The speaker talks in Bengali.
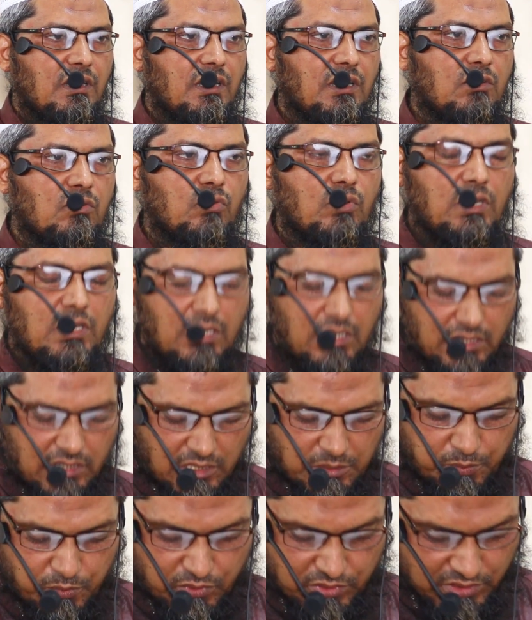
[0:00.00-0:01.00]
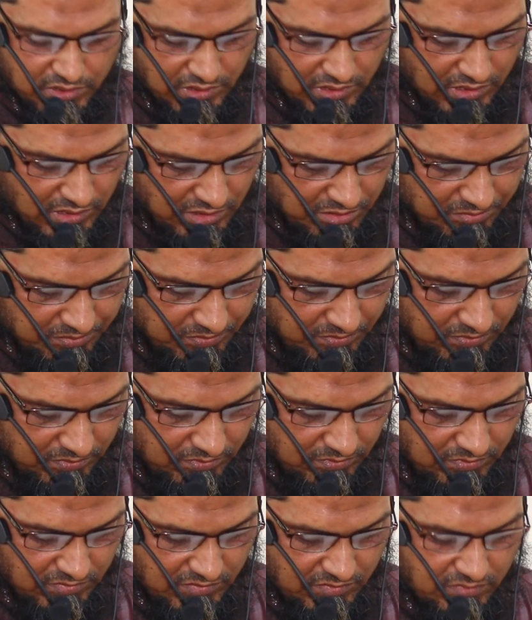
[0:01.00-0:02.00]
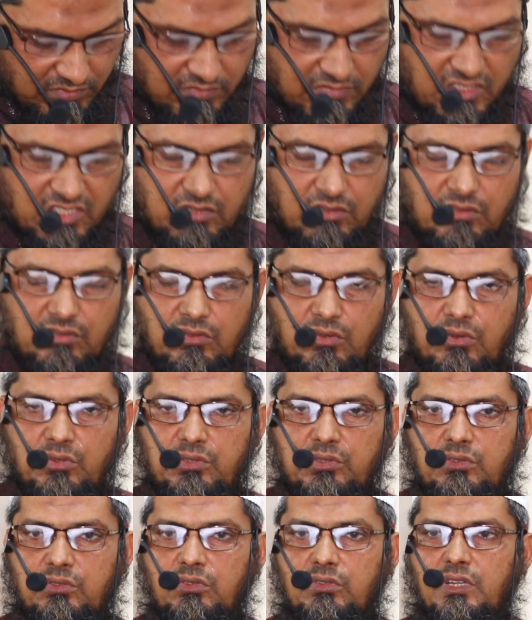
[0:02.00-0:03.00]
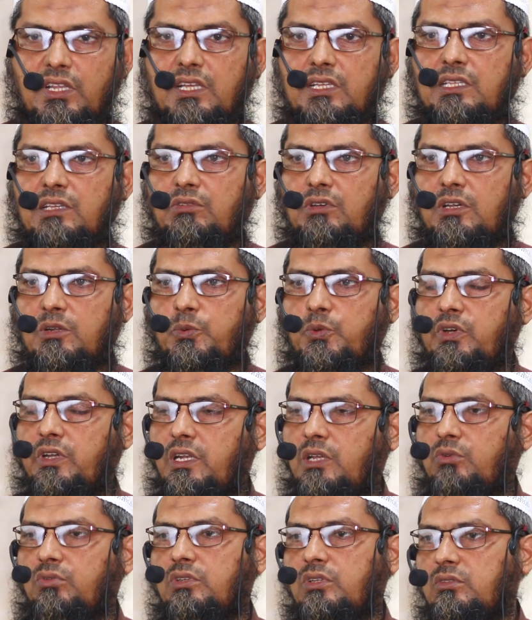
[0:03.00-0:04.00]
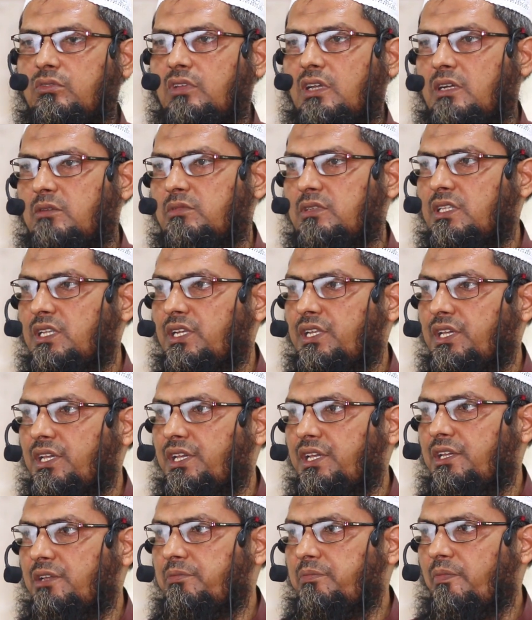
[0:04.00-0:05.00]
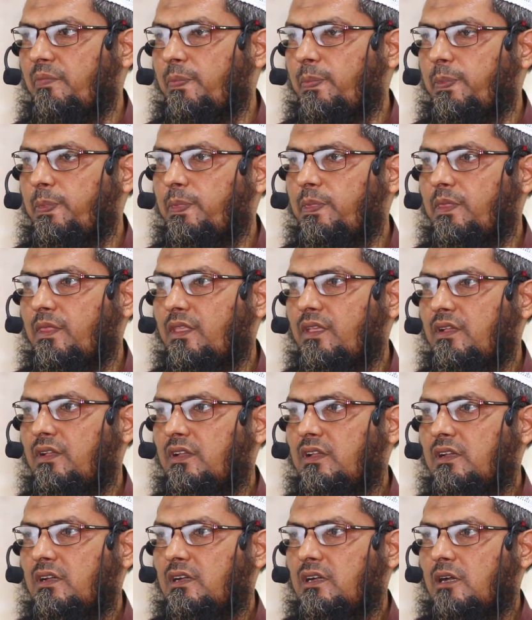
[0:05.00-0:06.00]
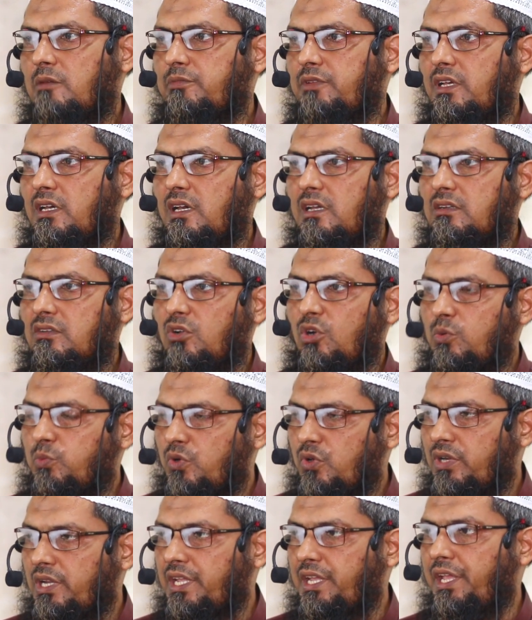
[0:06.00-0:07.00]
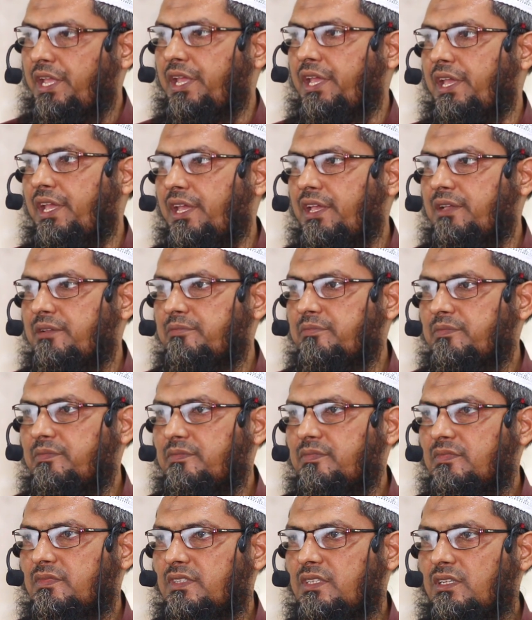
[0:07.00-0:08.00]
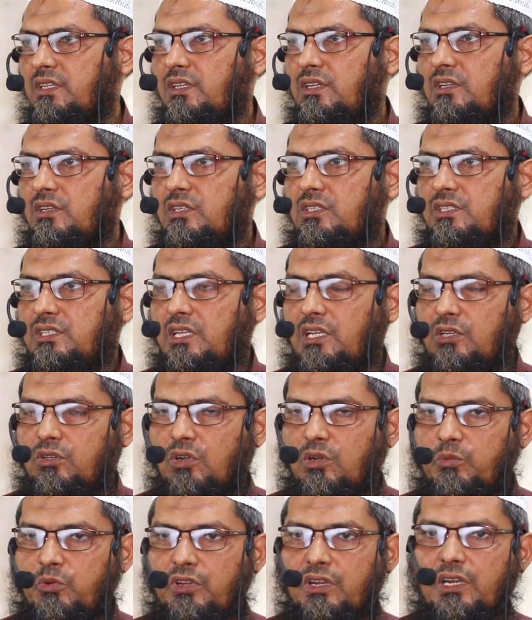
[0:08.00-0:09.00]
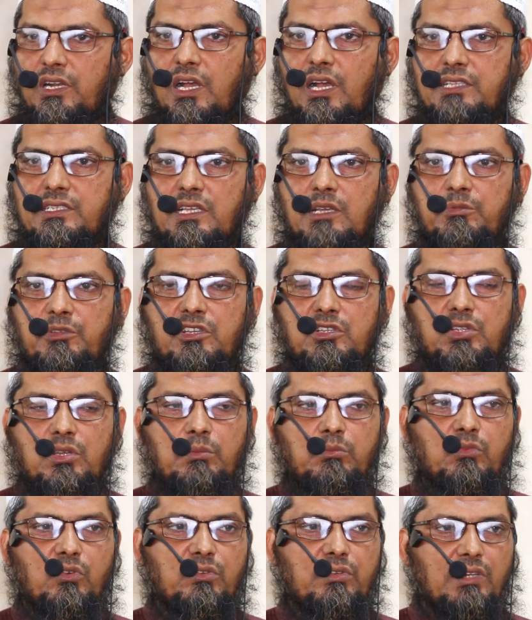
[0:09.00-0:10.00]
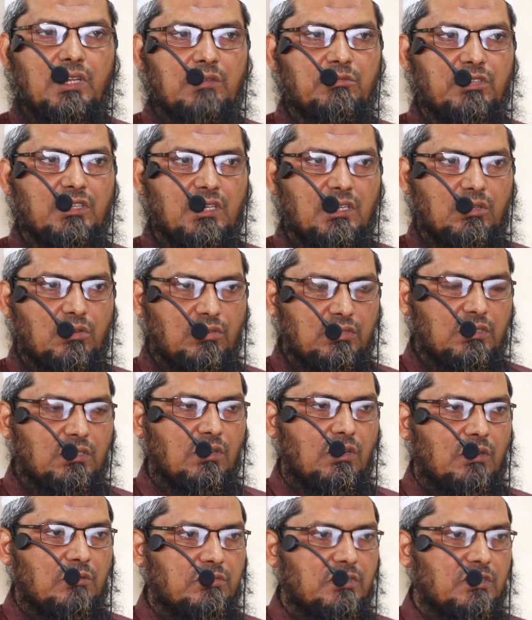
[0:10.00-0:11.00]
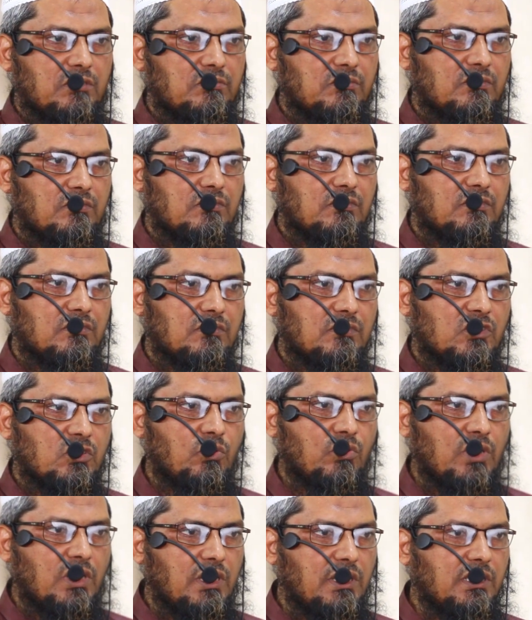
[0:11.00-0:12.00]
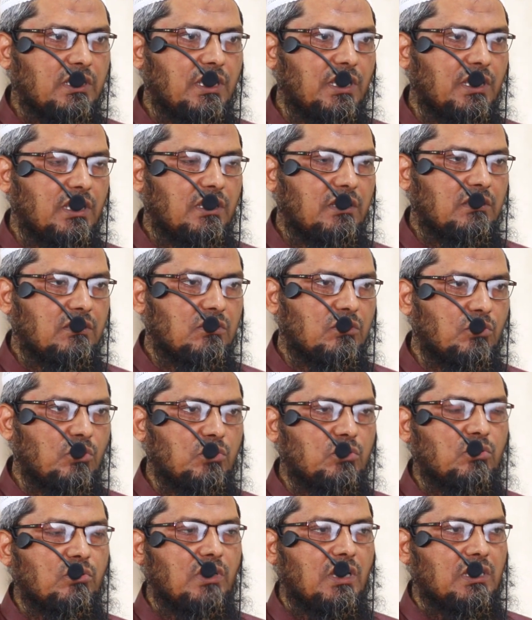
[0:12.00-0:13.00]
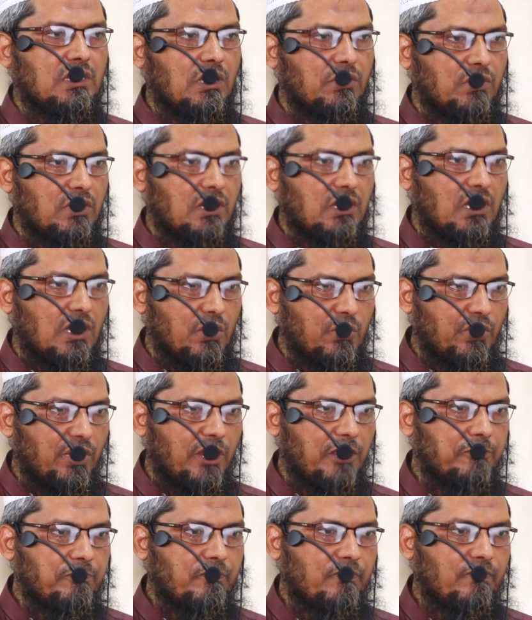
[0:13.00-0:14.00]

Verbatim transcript: এই কোরআনের প্রতি গুরুত্ব না দেওয়ার ফলেও কিন্তু আমাদেরকে আপনার কবর গিয়ে সেই কবরের আজাবের সম্মুখীন আমাদেরকে হতে হবে কোরআনকে গুরুত্ব না দেওয়ার কারণে